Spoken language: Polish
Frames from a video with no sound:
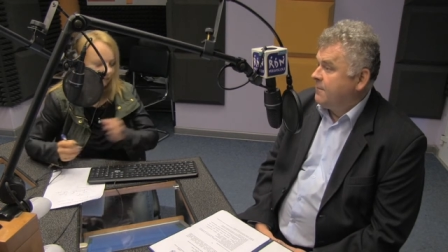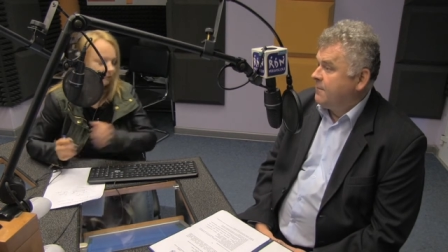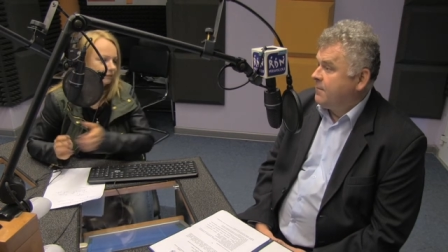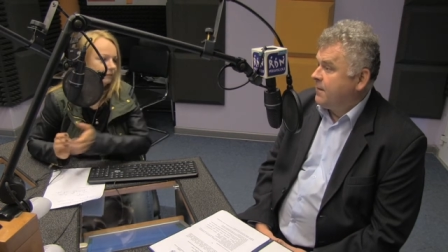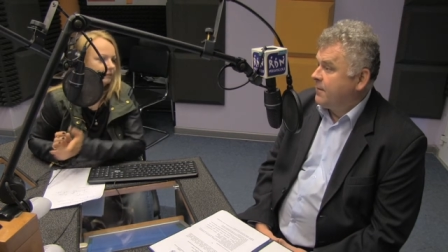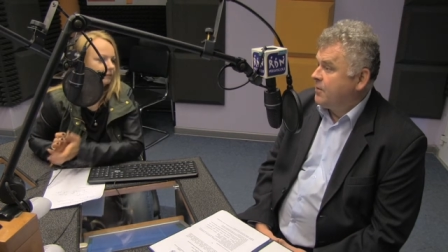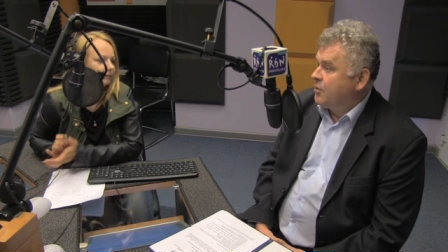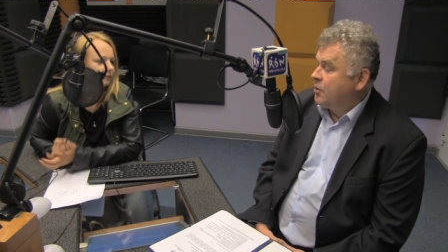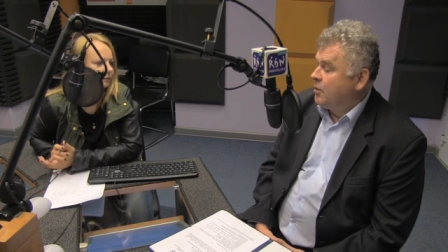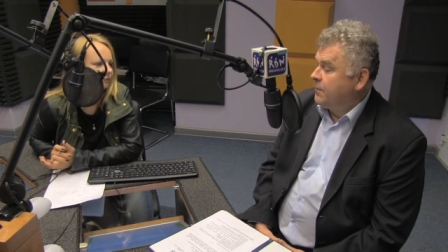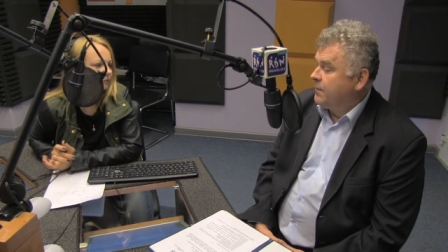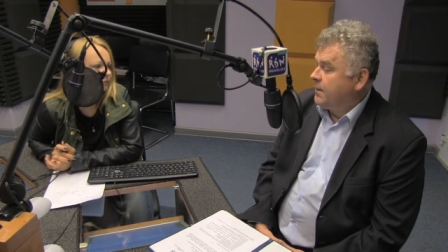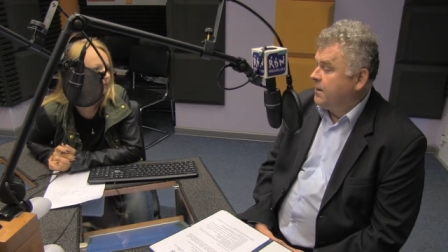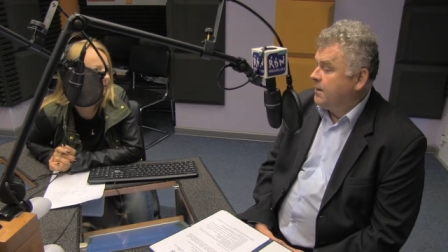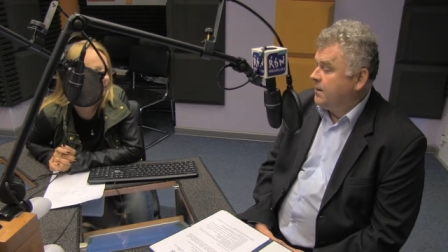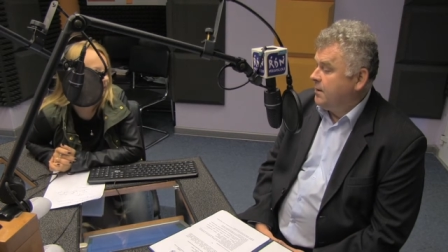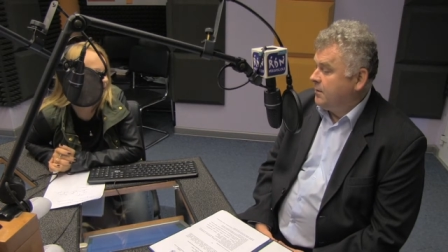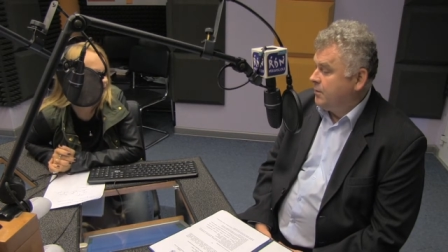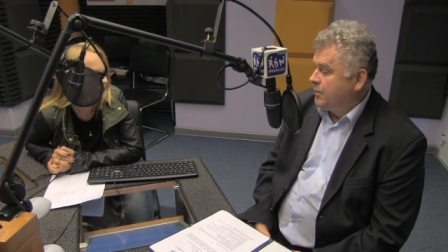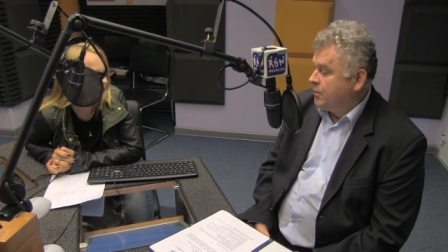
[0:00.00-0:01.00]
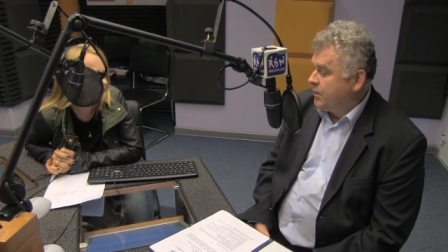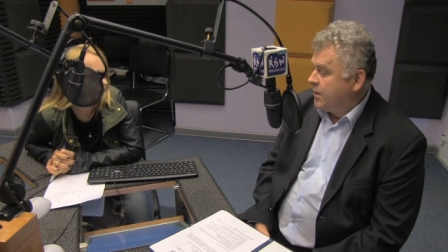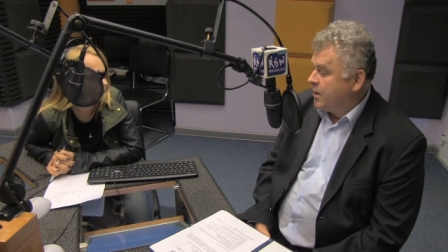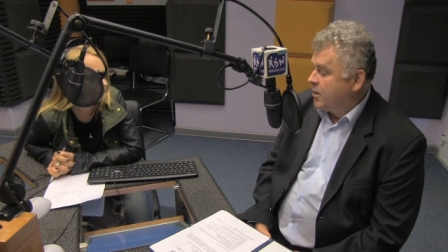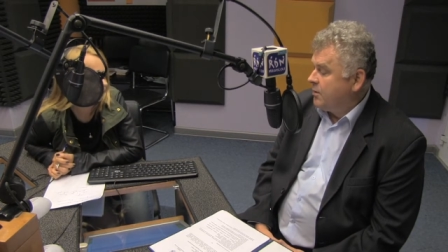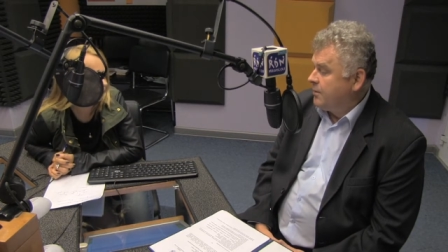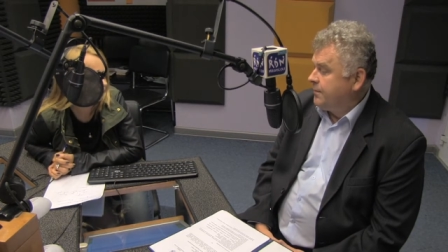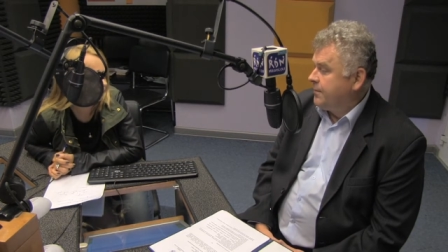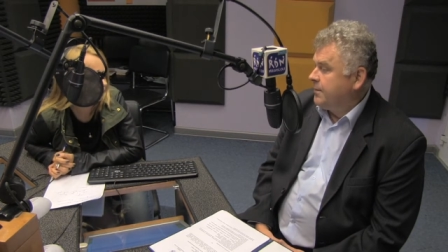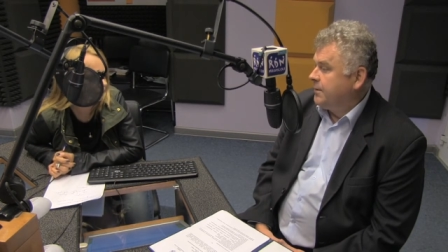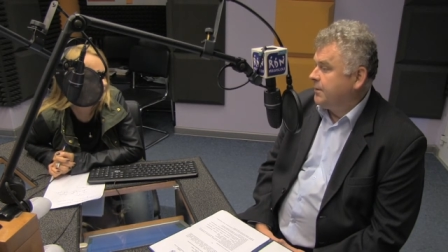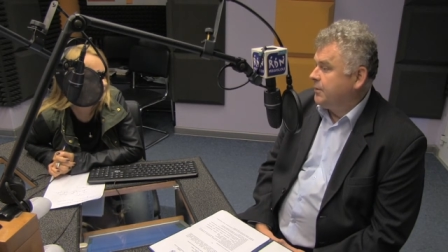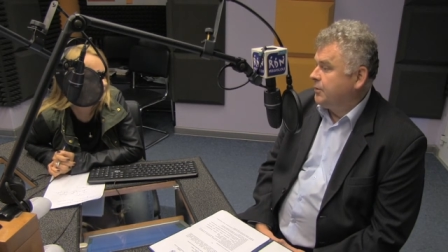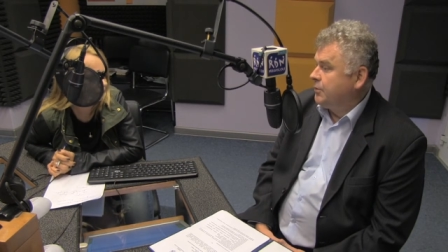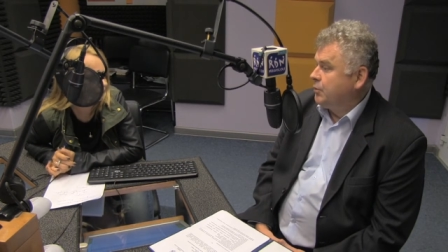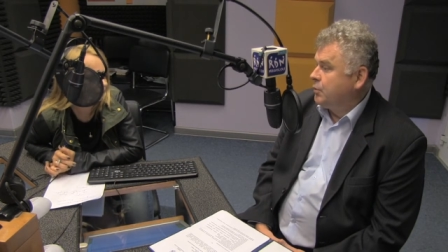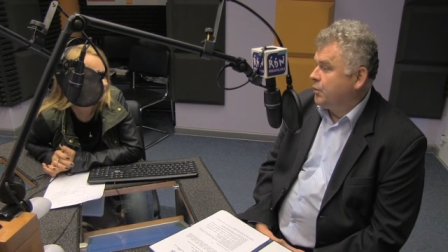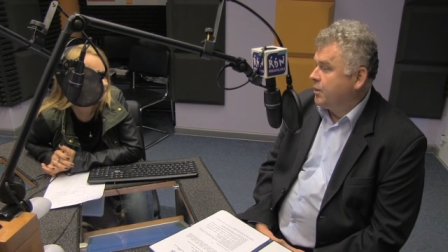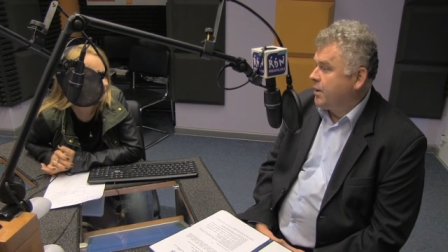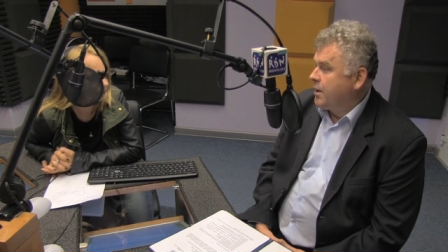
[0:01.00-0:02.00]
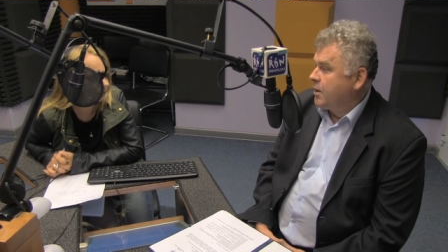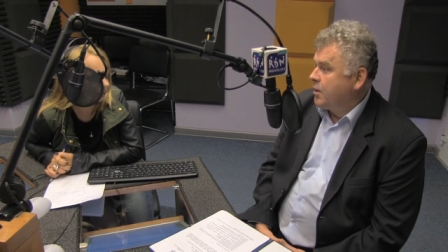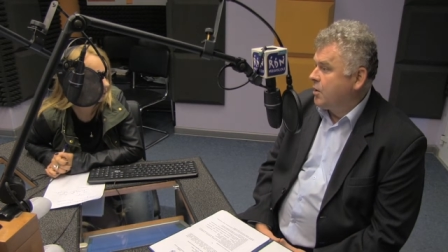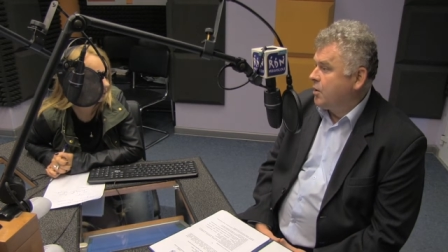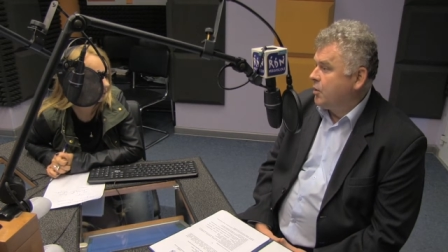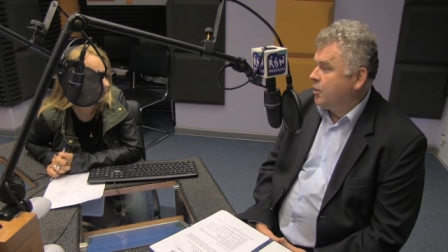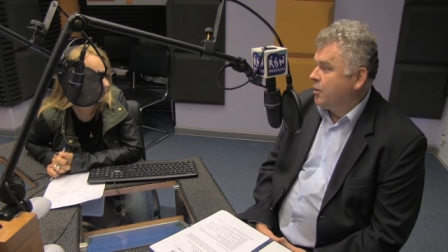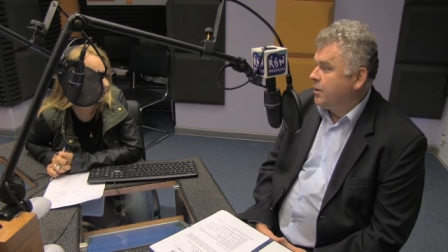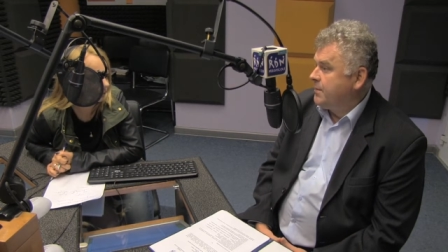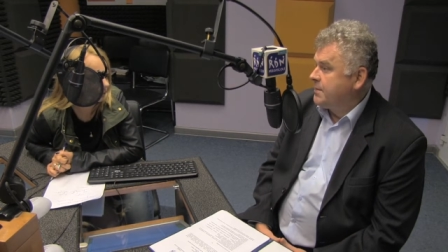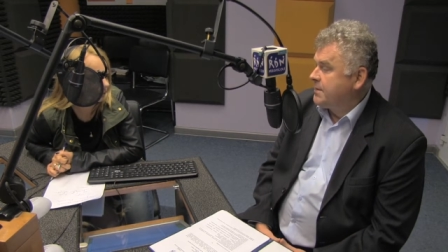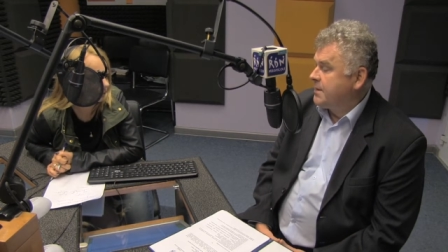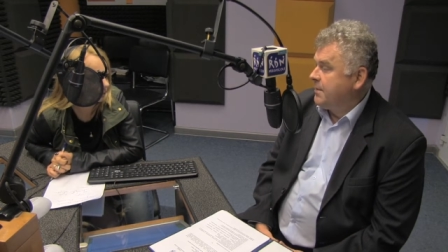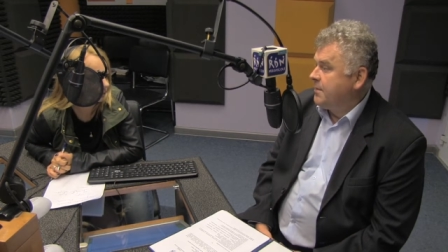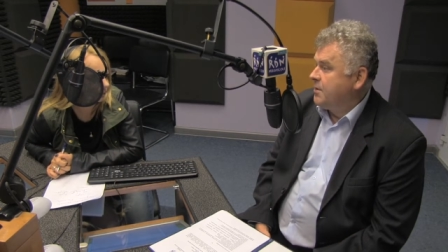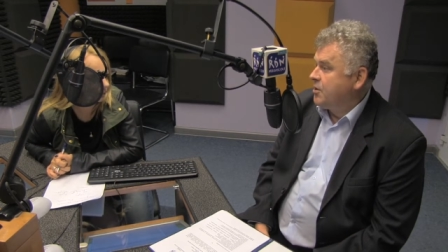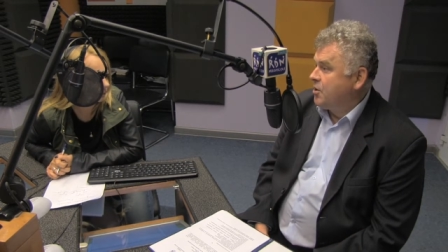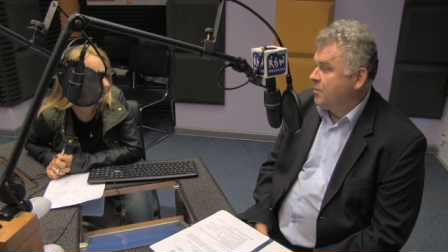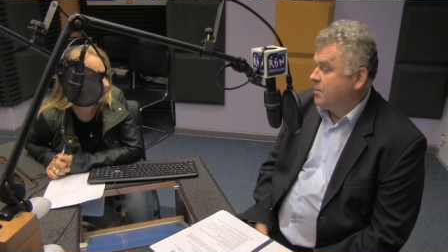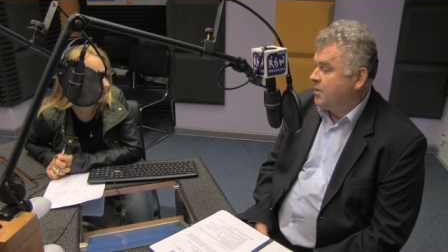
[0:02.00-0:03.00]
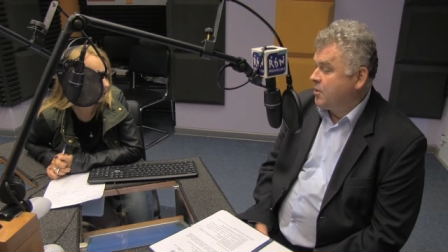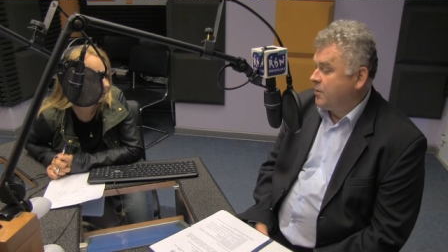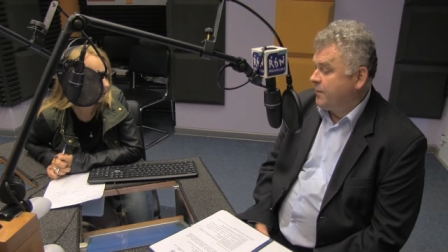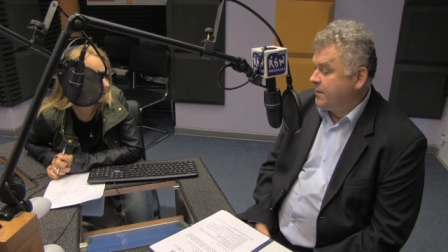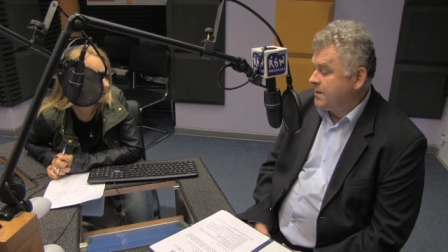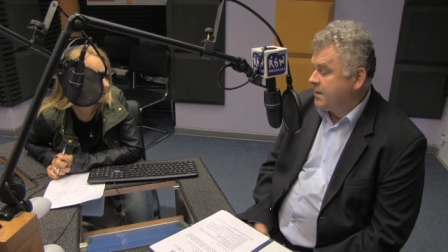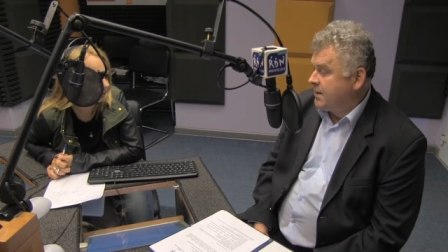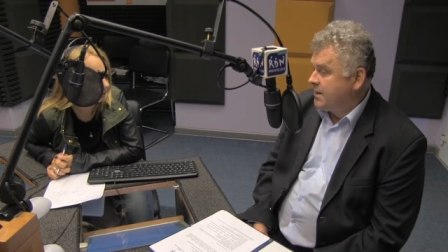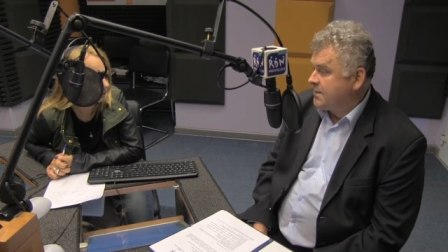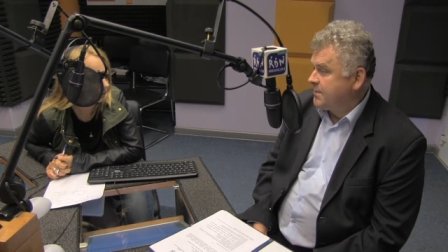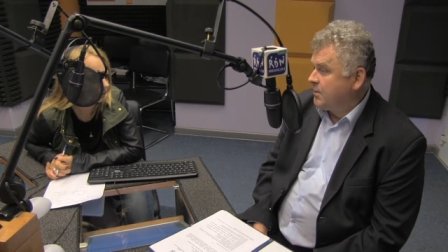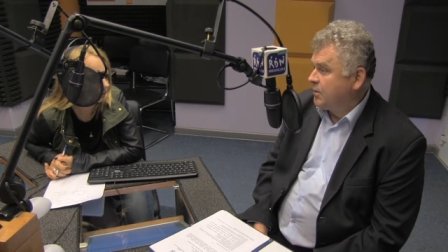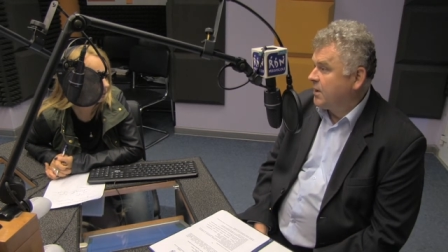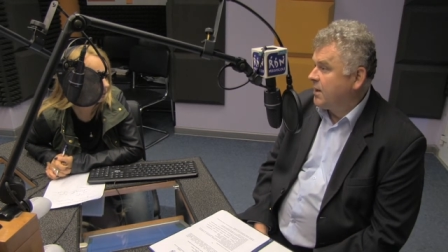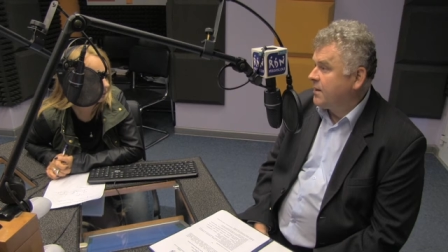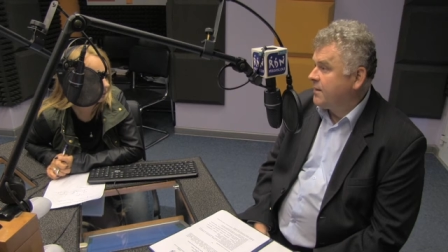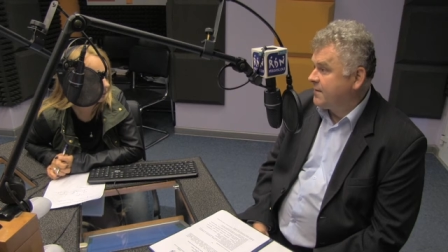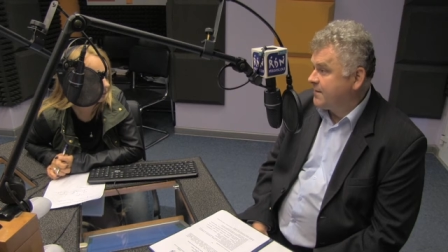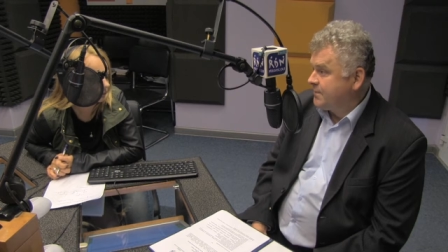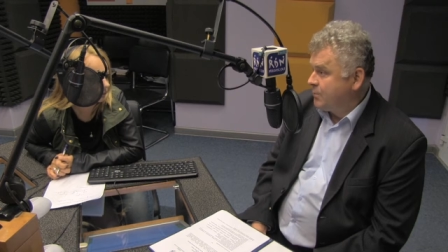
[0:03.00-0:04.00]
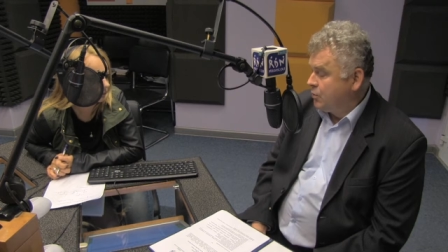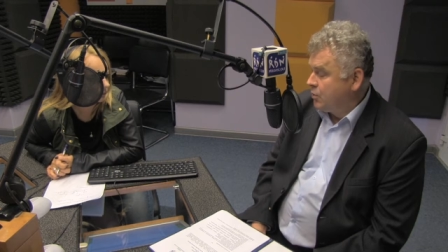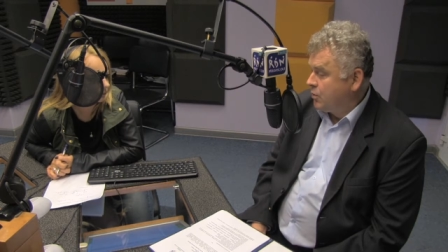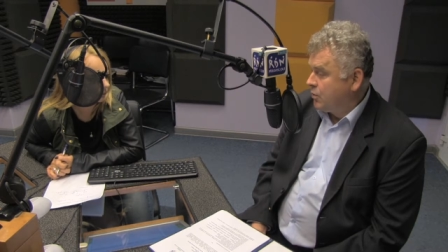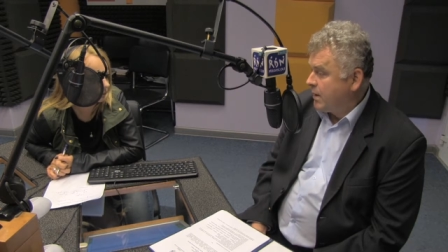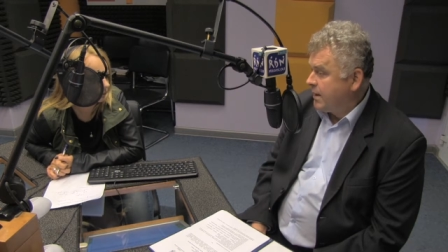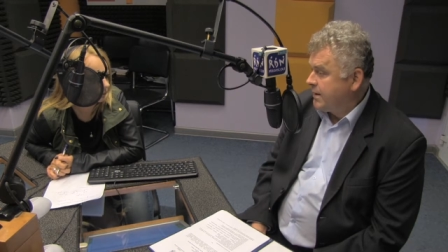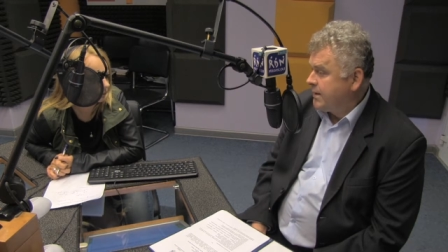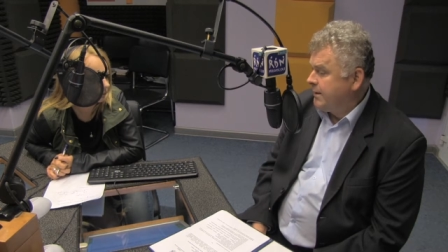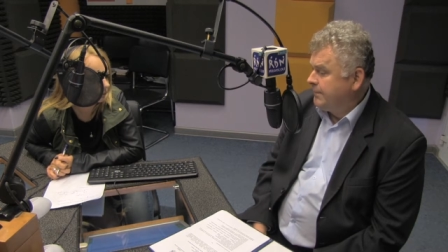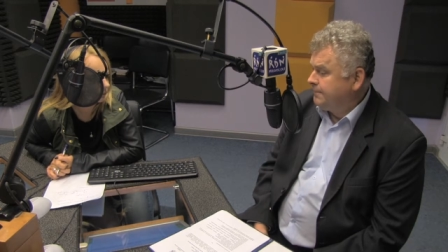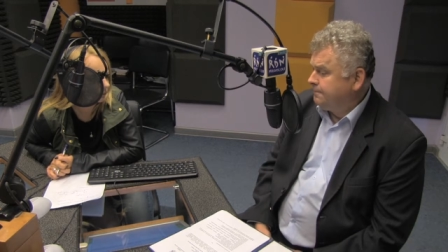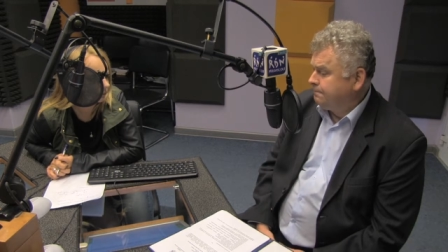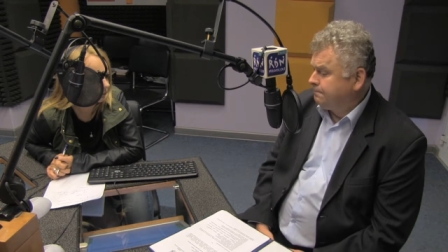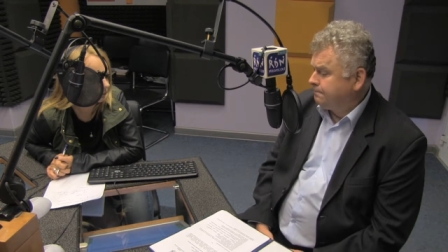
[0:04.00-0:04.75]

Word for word: Pfaffenhofen 2, 2 lipca będziemy mieć oficjalne spotkanie, wspólną radę,